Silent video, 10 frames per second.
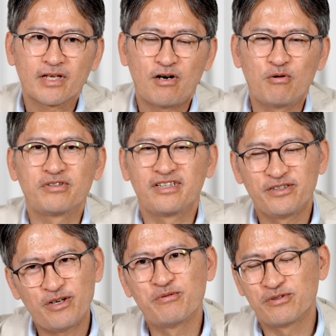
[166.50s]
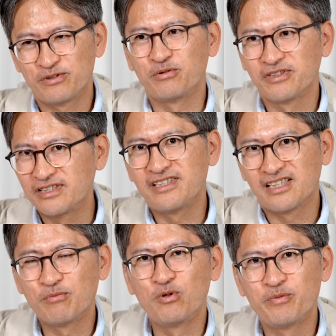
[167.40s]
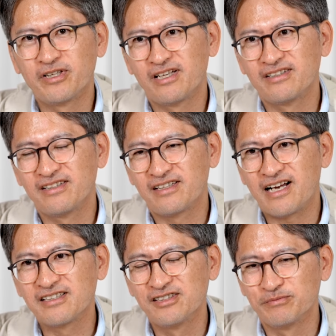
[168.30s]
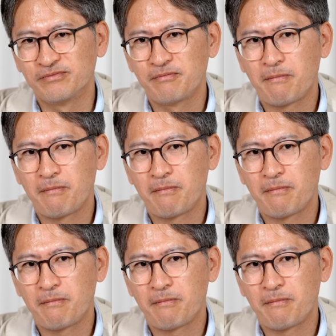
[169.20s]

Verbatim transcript: 아 어떻게 돼요? 하면서 저는 이렇게 지나가다 보기만 하는데 가끔